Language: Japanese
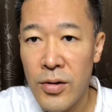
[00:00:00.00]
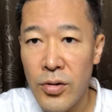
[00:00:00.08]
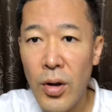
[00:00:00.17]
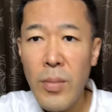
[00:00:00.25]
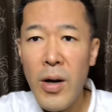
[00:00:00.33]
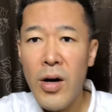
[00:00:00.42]

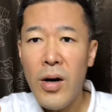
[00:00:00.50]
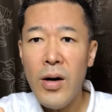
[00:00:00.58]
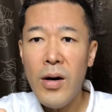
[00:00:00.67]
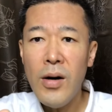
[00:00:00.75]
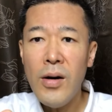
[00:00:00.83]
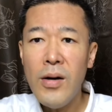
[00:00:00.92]
どう
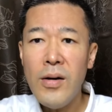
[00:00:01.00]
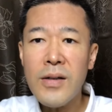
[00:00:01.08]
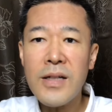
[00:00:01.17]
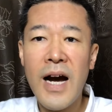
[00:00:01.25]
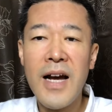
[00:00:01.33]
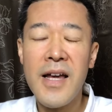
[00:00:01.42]

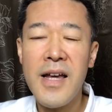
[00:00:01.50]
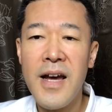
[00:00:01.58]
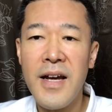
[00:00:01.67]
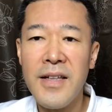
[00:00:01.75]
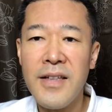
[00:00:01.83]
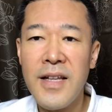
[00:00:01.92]
も影
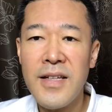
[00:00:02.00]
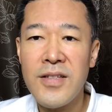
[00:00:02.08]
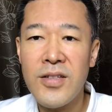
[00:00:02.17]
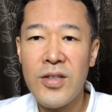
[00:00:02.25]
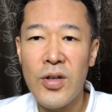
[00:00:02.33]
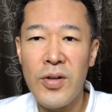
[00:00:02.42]
やんで
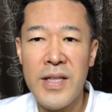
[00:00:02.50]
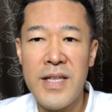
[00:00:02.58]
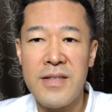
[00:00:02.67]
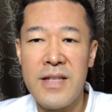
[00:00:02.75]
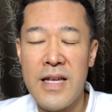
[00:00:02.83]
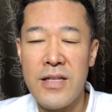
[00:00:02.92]
す今日はで
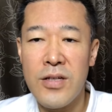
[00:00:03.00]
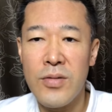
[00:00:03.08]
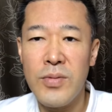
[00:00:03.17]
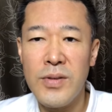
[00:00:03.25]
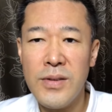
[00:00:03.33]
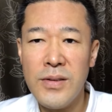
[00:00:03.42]
すね自
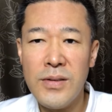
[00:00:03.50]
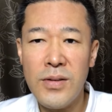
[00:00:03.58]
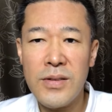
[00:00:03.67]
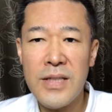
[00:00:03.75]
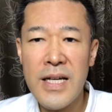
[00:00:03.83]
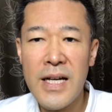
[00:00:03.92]
分
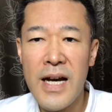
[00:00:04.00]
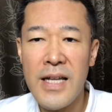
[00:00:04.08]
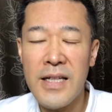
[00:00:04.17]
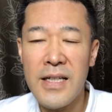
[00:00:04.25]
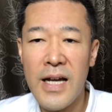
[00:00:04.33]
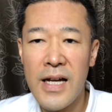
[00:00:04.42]
の世界
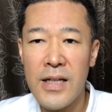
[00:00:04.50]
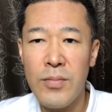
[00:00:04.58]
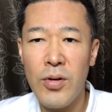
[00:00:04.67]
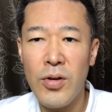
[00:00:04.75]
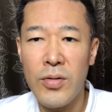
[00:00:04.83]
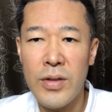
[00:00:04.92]
にない
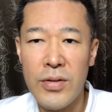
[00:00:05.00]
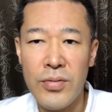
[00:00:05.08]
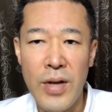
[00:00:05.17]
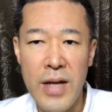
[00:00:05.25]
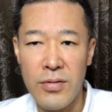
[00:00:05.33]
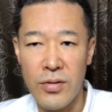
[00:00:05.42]
ものに
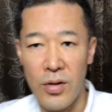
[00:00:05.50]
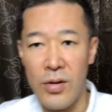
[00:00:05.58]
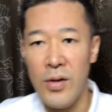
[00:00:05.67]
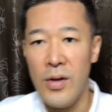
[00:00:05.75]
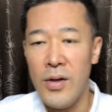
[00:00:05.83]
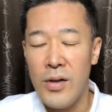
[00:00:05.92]
触れると
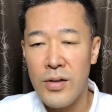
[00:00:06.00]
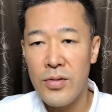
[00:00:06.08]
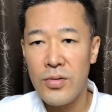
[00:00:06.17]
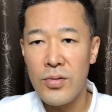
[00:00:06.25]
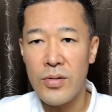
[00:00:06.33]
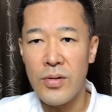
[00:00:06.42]
い
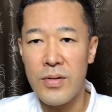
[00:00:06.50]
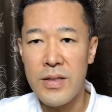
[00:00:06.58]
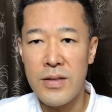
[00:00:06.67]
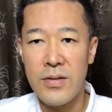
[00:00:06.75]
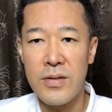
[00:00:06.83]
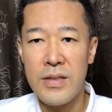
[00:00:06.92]
うことに
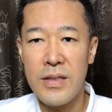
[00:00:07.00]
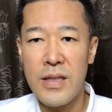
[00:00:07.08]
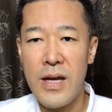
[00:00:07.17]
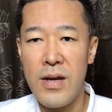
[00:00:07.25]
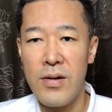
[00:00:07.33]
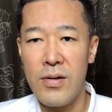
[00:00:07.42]
つい
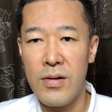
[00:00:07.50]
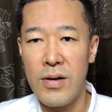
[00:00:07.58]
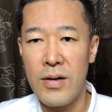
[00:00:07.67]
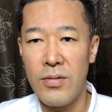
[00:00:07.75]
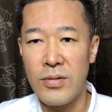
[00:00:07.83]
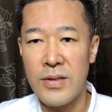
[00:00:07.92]
て
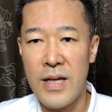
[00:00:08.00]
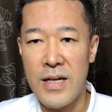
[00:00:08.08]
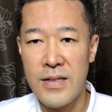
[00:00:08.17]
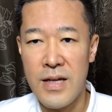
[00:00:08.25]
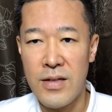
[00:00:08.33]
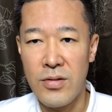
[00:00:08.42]
お伝え
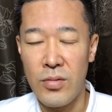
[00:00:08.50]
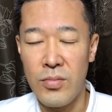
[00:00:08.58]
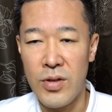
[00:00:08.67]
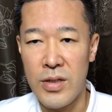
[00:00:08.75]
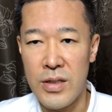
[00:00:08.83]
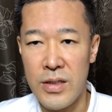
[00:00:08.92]
したいと
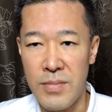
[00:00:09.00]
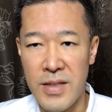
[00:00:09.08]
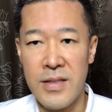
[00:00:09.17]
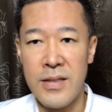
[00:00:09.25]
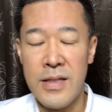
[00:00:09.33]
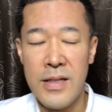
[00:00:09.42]
思いま
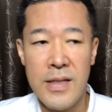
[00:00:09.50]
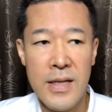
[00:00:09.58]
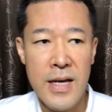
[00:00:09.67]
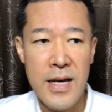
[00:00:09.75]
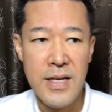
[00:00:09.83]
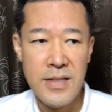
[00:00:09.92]
す、
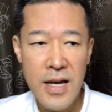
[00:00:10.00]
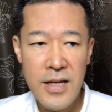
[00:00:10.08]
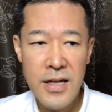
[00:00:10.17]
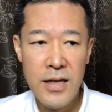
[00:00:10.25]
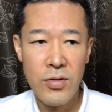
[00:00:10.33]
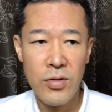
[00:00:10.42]
えー、最
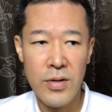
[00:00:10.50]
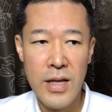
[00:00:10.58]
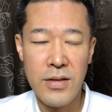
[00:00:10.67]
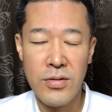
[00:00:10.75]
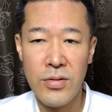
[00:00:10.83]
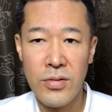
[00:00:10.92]
近こう
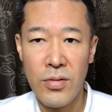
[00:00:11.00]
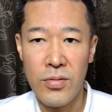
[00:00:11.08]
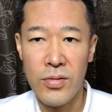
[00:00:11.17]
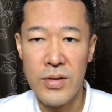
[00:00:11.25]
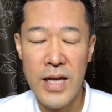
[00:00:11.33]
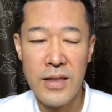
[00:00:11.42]
ねずっと
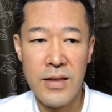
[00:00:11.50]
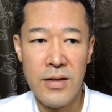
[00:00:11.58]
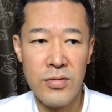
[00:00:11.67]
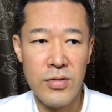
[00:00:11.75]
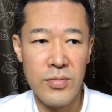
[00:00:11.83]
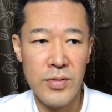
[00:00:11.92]
こうやって
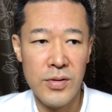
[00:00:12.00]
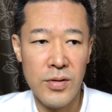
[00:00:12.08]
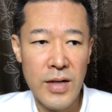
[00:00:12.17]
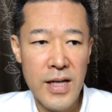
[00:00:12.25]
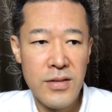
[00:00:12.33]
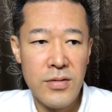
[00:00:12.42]
る自分
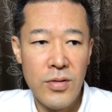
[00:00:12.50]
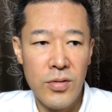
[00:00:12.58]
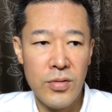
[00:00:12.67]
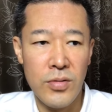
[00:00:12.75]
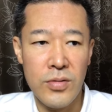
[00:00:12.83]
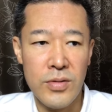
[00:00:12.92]
の活
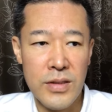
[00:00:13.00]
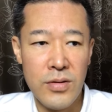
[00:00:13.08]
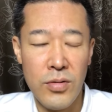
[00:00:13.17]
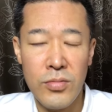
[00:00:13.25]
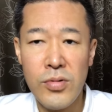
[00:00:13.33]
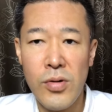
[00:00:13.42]
動というかそ
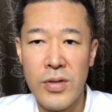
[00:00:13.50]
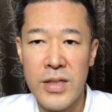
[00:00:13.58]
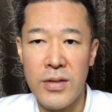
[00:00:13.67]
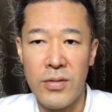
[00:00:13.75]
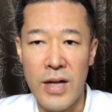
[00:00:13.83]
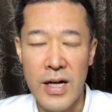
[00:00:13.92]
の動
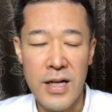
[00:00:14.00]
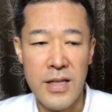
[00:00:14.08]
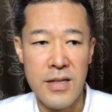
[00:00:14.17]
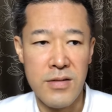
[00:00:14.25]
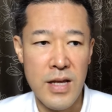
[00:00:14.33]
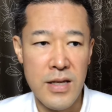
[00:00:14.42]
きの中
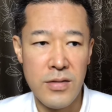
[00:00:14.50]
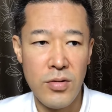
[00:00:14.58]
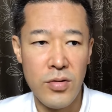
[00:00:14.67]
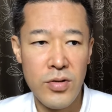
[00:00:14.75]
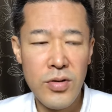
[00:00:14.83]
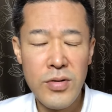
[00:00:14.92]
ですねそ
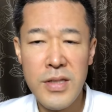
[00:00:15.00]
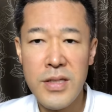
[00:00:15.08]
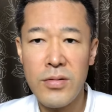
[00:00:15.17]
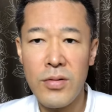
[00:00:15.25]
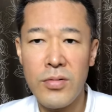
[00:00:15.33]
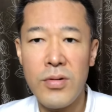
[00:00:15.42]
の休
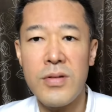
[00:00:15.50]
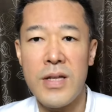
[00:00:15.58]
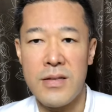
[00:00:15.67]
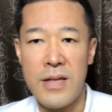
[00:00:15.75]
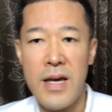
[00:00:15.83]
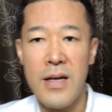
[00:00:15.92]
日の動き
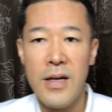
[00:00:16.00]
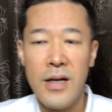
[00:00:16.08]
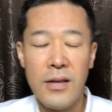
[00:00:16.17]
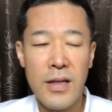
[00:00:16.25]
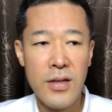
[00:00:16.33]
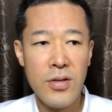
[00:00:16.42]
ですね
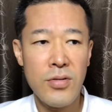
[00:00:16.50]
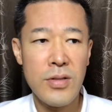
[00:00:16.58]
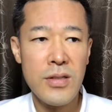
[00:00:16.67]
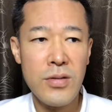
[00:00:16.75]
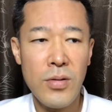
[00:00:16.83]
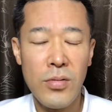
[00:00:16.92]
で休
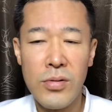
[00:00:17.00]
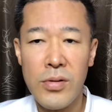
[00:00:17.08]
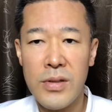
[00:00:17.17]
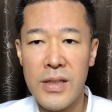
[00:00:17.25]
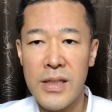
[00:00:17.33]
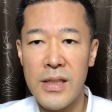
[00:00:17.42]
日の
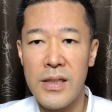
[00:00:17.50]
動き